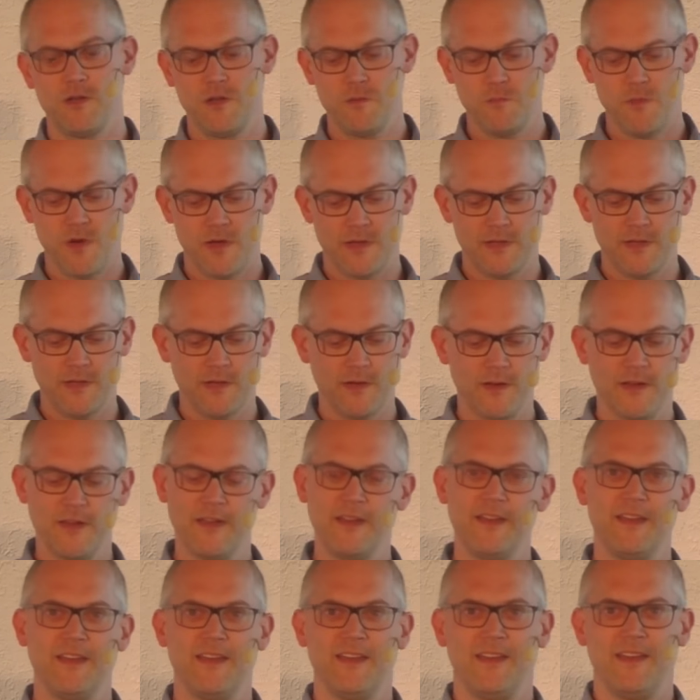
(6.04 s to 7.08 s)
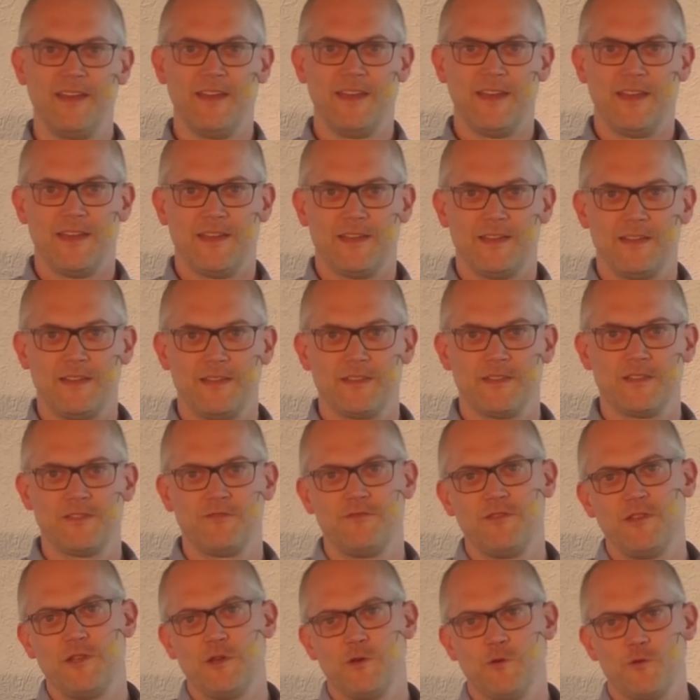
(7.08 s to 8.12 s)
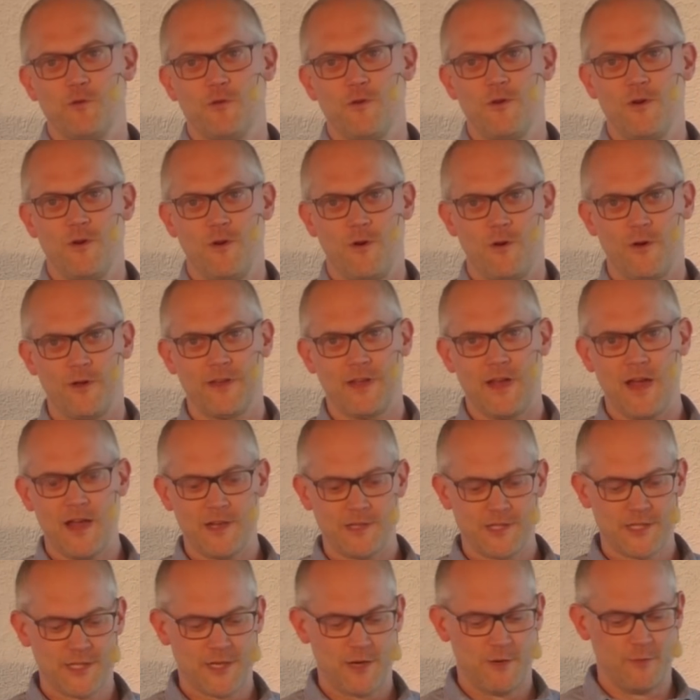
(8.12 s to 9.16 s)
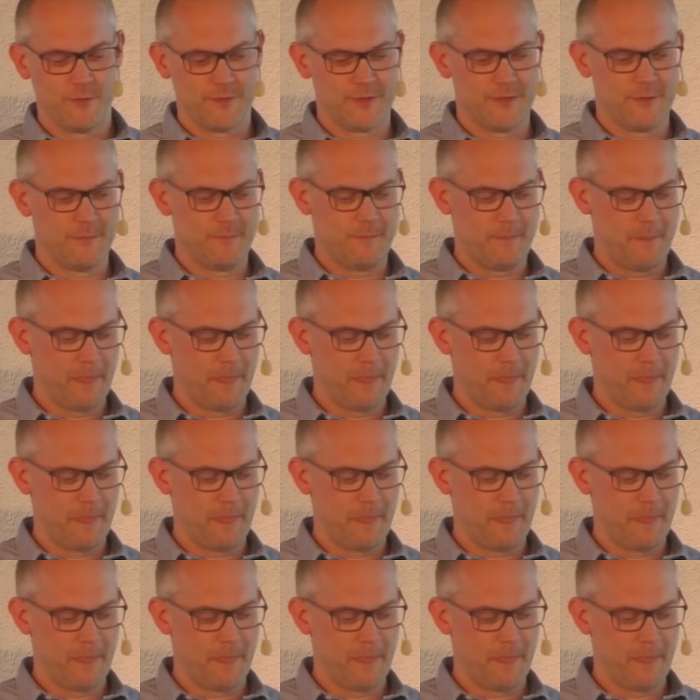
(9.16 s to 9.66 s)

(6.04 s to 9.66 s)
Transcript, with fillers: immer ihr dieses Video euch anschaut.